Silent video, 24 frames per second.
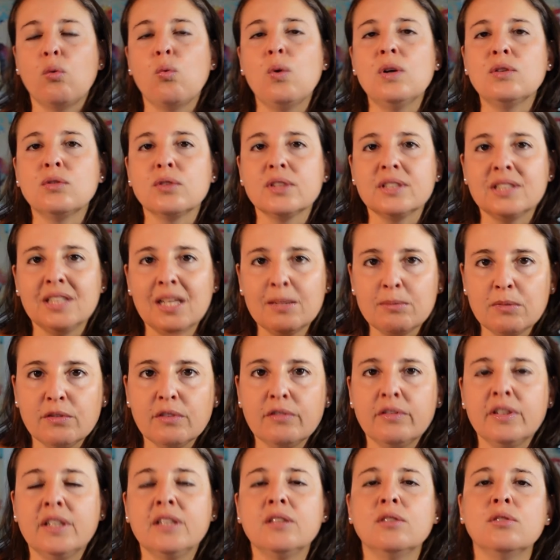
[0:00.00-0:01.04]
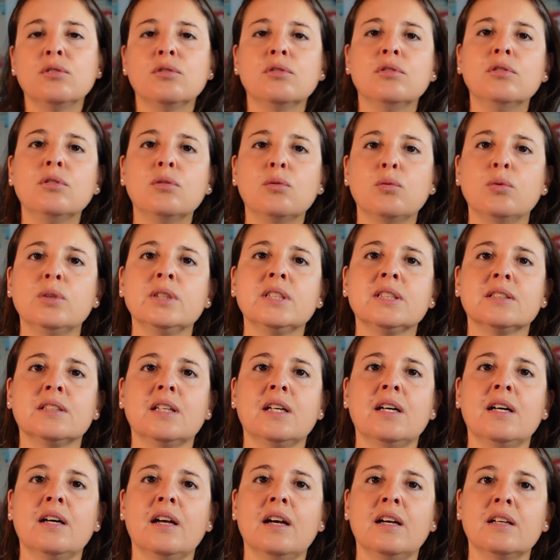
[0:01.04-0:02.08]
quando stiamo vivendo
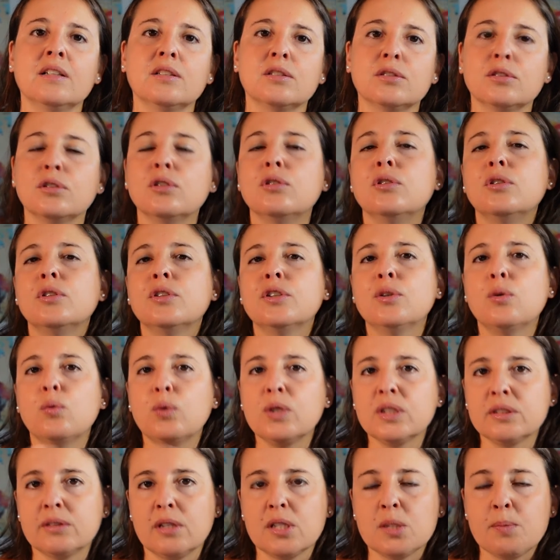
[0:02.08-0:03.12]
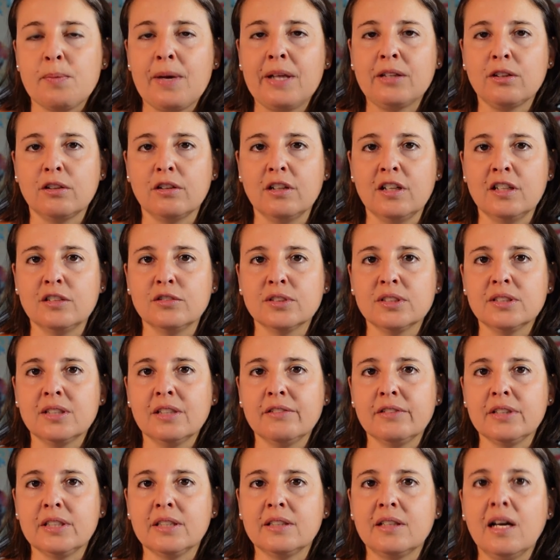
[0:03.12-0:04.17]
questa relazione o questo aspetto della nostra
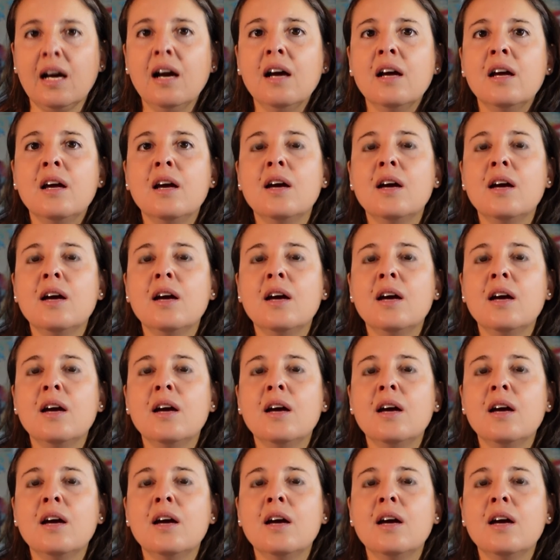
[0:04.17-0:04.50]
vita,